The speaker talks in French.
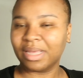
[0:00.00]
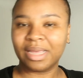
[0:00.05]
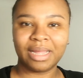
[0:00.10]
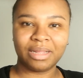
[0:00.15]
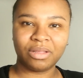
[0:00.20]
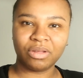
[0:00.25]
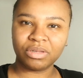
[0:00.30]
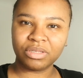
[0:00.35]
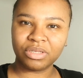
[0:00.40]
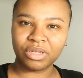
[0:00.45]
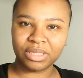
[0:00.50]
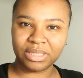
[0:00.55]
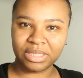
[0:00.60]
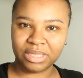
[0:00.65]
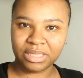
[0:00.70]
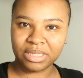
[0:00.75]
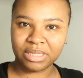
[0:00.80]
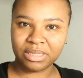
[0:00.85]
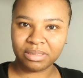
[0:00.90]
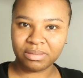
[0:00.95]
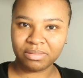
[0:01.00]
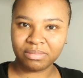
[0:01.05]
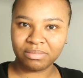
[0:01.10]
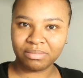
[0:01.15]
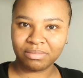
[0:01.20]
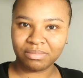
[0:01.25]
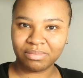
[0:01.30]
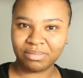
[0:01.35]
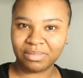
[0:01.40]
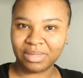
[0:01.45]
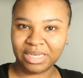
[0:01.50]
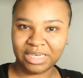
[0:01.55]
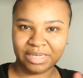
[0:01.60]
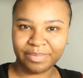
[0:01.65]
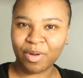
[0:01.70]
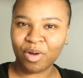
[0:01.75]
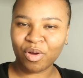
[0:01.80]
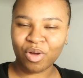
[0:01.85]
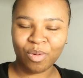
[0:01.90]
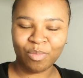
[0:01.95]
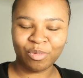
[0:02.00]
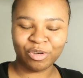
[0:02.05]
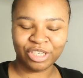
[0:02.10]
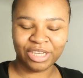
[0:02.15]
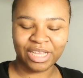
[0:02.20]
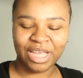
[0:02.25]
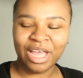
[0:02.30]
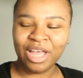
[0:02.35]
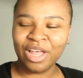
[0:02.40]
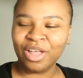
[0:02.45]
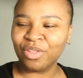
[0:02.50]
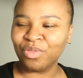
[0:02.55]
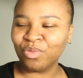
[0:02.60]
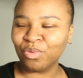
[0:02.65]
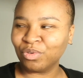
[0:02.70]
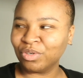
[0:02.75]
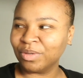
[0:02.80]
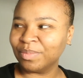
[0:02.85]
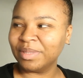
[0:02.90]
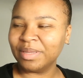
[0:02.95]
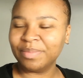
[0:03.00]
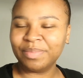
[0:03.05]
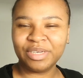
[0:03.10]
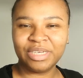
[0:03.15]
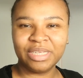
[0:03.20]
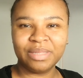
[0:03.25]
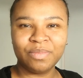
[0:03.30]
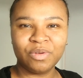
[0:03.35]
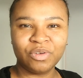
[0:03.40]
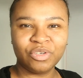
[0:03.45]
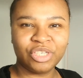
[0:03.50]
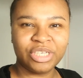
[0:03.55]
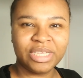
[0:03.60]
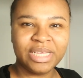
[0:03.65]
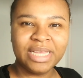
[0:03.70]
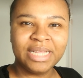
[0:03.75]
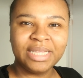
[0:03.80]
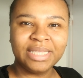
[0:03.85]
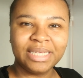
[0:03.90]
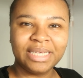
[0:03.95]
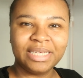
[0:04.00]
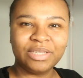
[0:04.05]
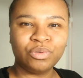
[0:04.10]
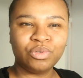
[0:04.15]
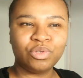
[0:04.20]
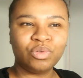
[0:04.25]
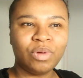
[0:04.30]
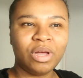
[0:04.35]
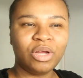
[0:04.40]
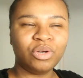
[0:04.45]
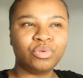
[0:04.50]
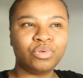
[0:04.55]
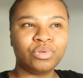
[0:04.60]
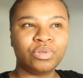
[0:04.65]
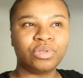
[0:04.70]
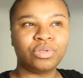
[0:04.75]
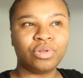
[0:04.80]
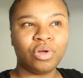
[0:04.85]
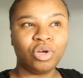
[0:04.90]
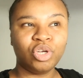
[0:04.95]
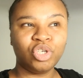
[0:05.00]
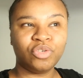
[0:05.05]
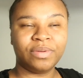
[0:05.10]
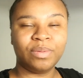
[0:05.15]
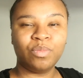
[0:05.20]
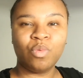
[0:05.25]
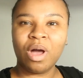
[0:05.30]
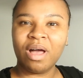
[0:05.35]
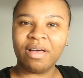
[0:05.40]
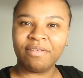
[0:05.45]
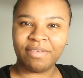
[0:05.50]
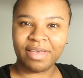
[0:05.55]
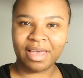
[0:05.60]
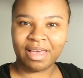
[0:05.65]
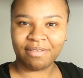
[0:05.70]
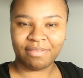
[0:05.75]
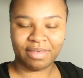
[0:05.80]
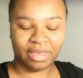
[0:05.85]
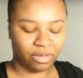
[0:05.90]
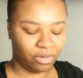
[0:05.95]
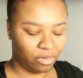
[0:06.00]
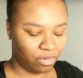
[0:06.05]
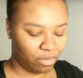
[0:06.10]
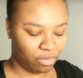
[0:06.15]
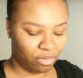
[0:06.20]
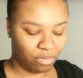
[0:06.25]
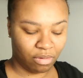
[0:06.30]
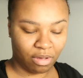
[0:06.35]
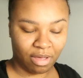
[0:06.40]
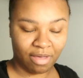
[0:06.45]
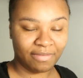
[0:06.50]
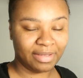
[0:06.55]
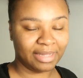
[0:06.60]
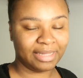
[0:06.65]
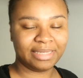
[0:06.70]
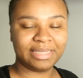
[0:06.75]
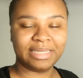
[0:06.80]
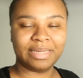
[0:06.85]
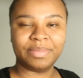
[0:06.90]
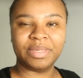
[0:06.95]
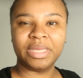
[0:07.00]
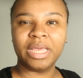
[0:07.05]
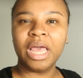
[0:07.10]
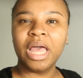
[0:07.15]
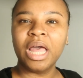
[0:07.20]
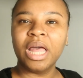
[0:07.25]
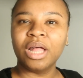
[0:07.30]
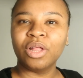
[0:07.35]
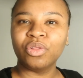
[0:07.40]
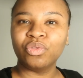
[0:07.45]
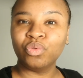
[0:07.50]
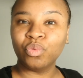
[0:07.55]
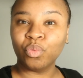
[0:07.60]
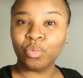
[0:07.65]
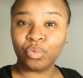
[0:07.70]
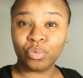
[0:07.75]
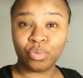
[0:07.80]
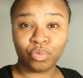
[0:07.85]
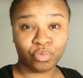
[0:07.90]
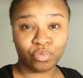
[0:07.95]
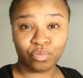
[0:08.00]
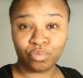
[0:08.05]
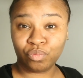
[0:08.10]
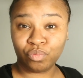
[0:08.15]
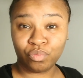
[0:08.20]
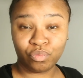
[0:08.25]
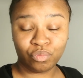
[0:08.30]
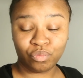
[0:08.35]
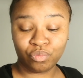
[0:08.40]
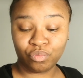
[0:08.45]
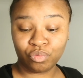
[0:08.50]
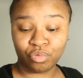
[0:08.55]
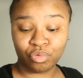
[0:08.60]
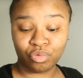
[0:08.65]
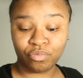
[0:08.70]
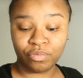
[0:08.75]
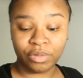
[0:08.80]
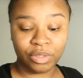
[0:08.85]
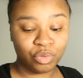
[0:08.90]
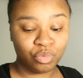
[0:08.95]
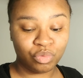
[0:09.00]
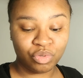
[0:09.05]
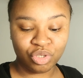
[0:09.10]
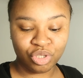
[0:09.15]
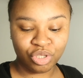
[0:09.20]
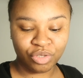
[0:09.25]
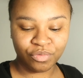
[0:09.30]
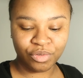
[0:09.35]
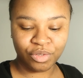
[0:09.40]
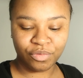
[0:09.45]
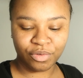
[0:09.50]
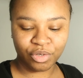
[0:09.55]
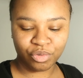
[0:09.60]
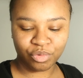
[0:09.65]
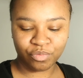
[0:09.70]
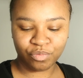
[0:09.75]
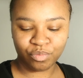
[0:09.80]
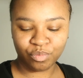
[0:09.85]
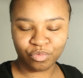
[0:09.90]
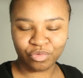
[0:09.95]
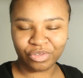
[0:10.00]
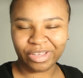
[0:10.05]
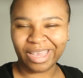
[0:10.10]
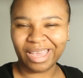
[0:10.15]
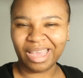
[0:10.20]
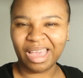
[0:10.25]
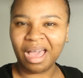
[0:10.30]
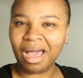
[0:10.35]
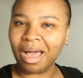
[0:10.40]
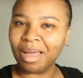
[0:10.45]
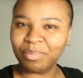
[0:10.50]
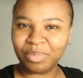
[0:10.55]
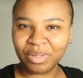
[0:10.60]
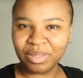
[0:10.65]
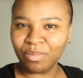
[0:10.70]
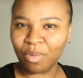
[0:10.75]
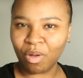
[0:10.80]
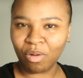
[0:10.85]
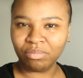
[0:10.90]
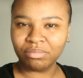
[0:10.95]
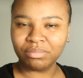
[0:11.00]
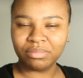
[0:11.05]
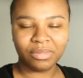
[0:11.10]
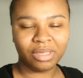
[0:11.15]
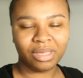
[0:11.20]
14h10 et j'ai pas encore mangé donc je vais me dépêcher de manger et ce soir je sors je vais boire un verre avec, avec des amis donc je, vous, je vais cuisiner vite fait je vais vous montrer rapidement